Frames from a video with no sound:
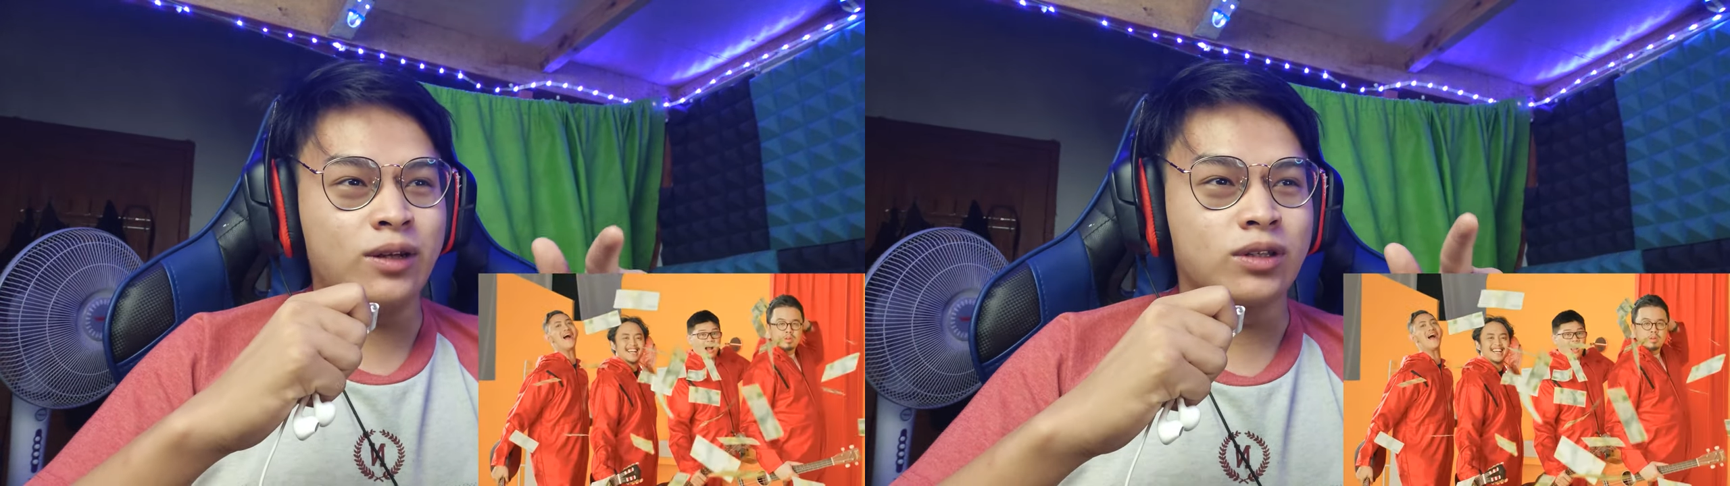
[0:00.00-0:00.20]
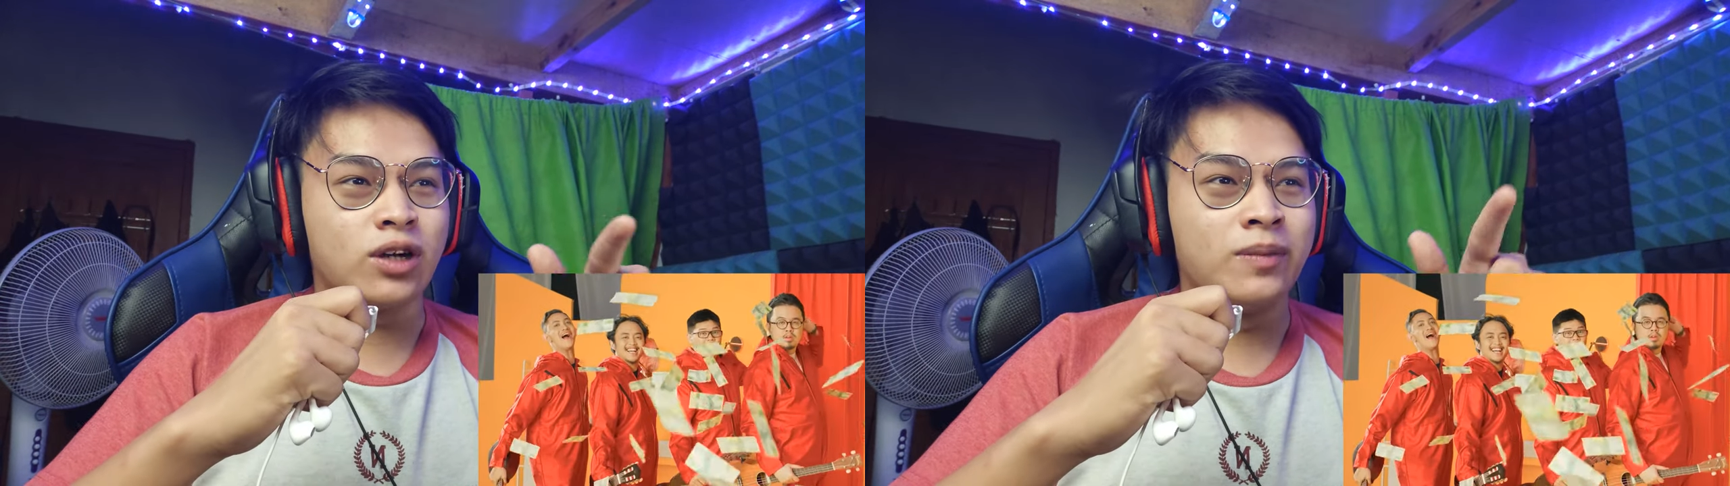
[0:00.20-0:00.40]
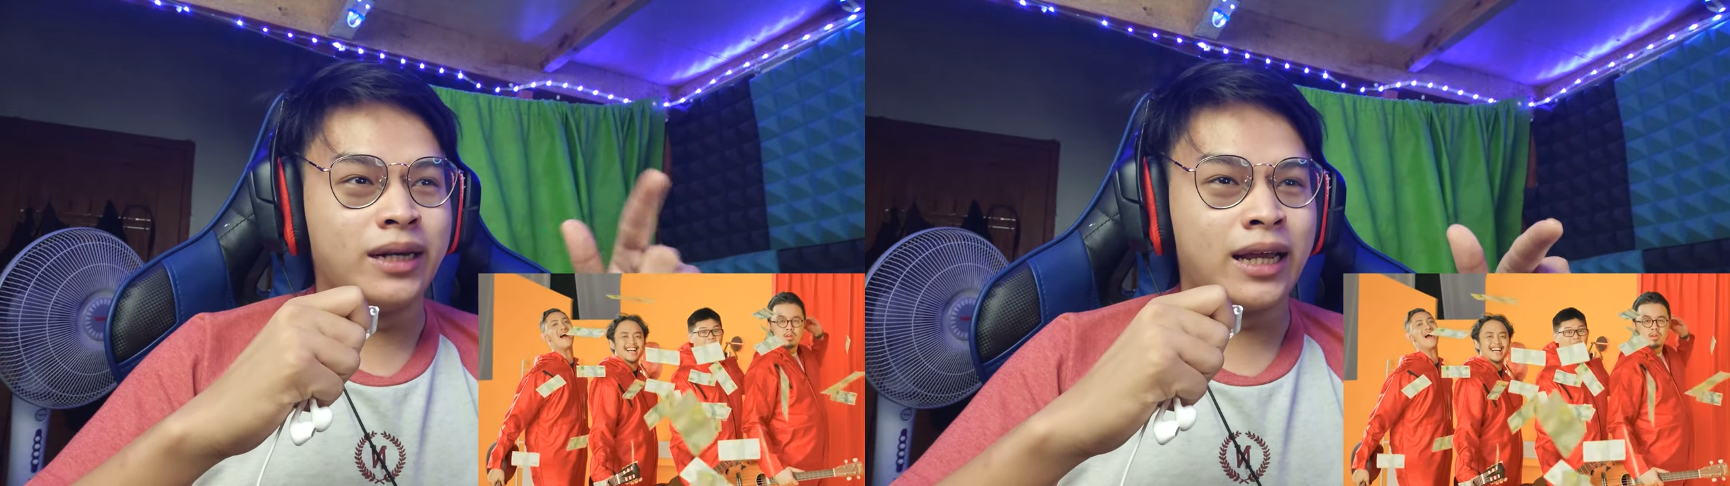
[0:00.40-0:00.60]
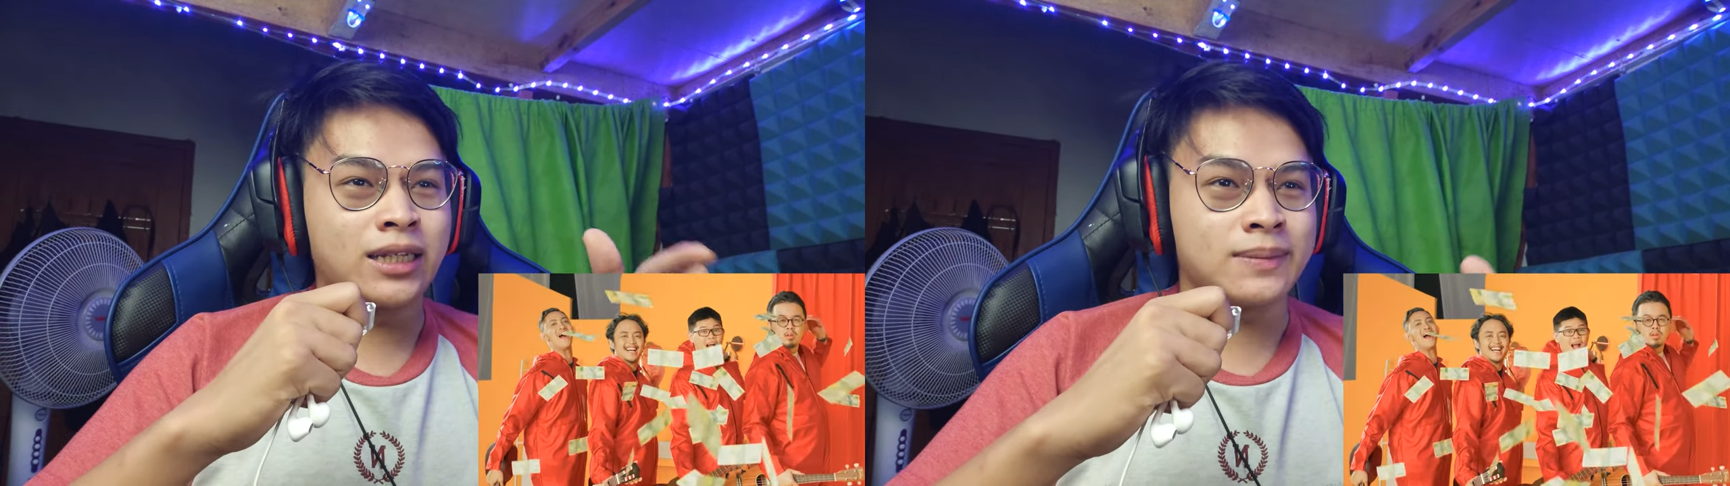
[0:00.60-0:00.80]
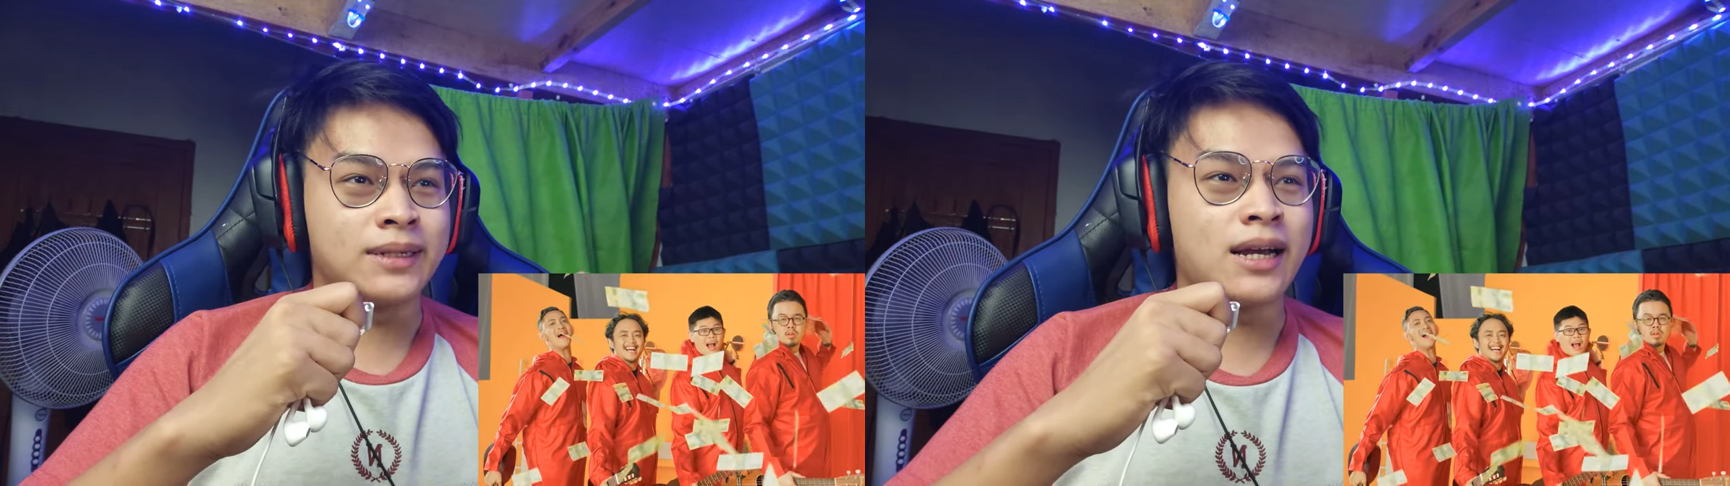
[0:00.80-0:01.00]
ini gue tahu Money
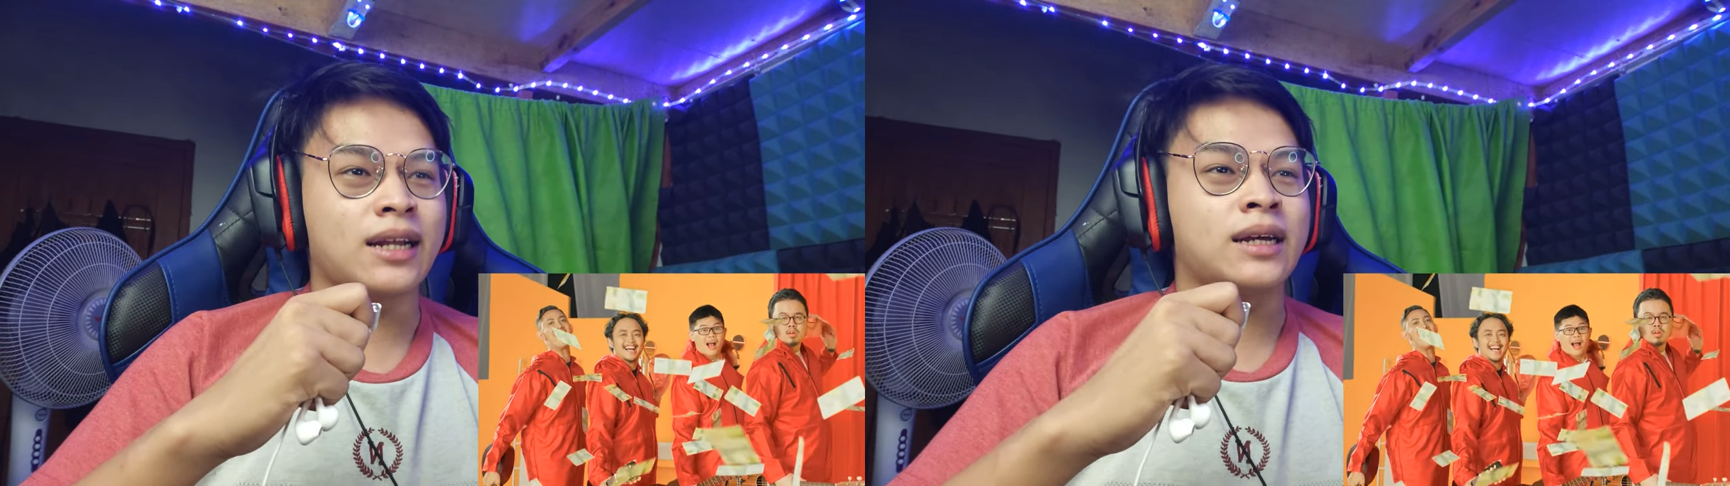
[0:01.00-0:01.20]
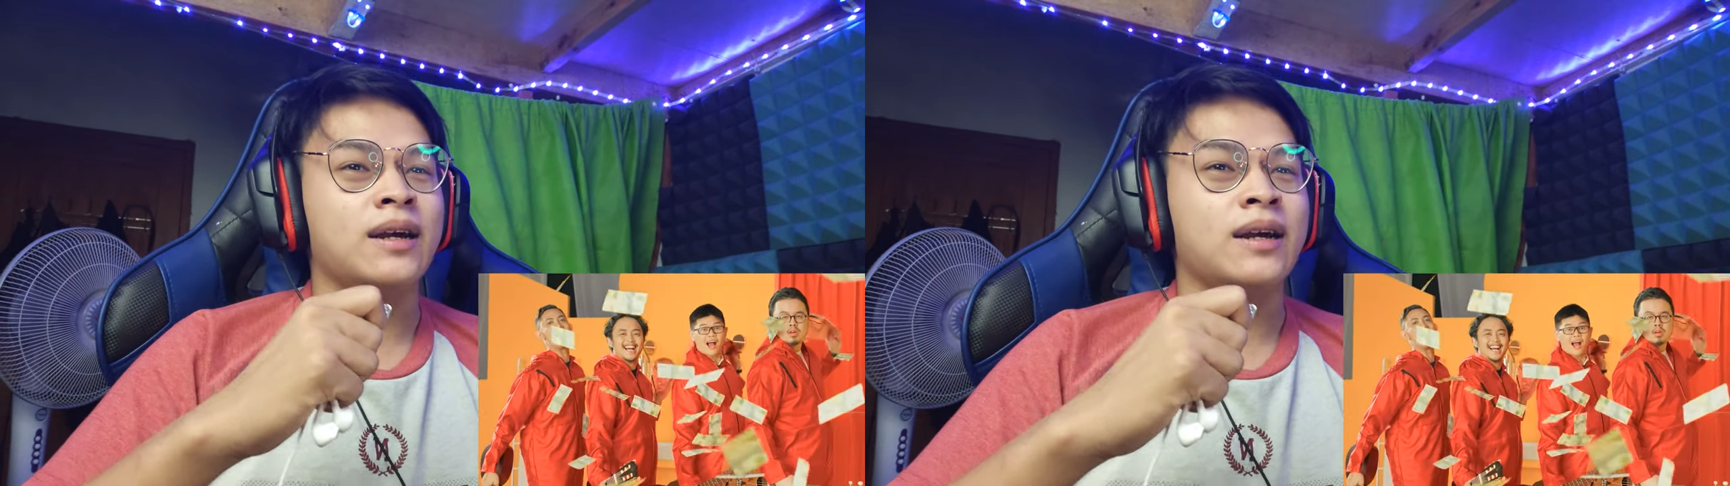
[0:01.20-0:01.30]
Haze meledak